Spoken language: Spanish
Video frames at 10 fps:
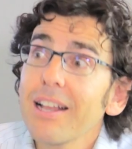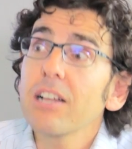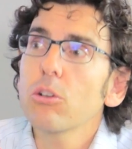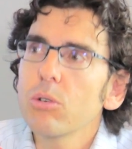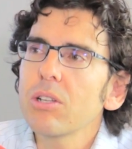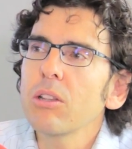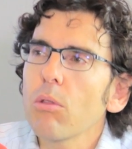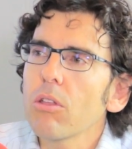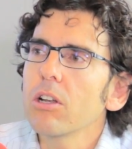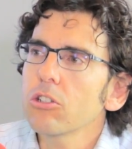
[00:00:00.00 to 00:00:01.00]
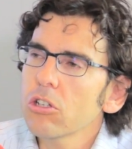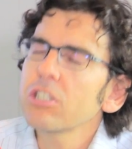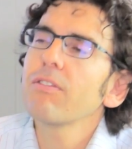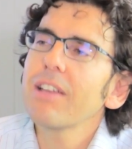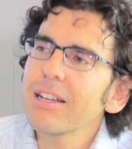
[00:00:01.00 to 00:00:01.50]
caso a nuestra intuición. Eso no
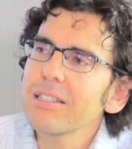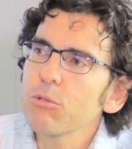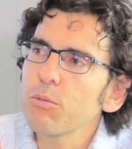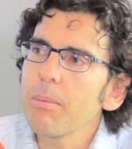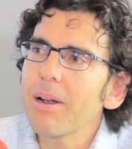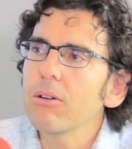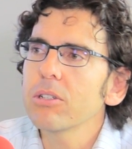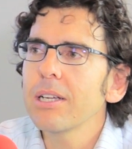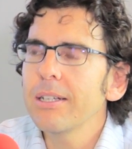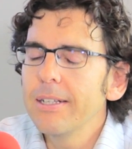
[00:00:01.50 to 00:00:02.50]
significa que estemos preparados, ¿eh?